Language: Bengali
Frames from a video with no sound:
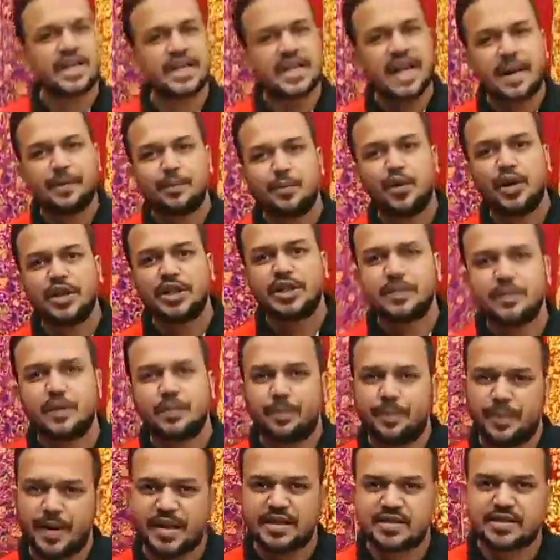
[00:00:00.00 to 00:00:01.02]
আজকে নাম বলে দেবো
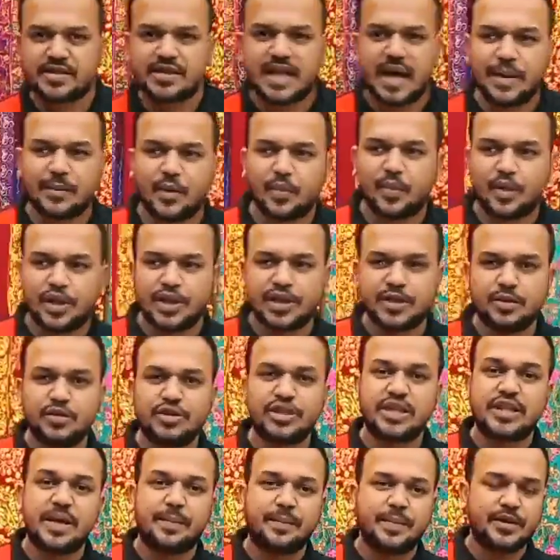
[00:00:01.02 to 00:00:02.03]
প্রাইস দামও বলে দেবো
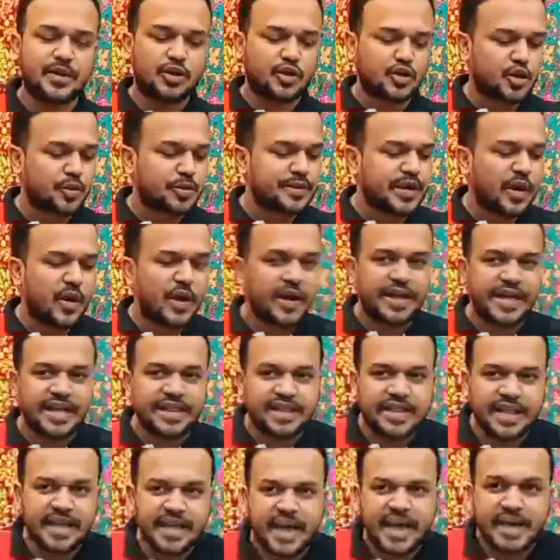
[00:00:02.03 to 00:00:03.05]
যাতে আপনাদের সুবিধা হয়
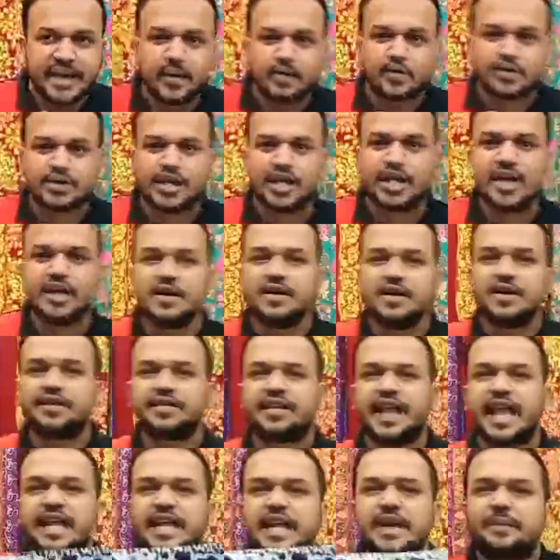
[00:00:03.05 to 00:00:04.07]
কিনতে এটা হচ্ছে
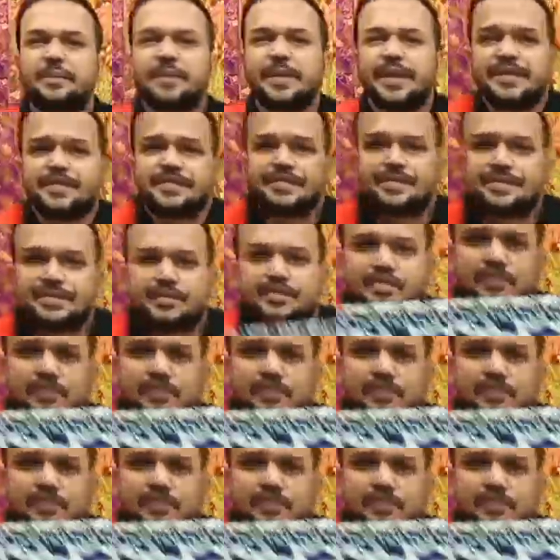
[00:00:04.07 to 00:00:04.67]
টাইগার প্রিন্ট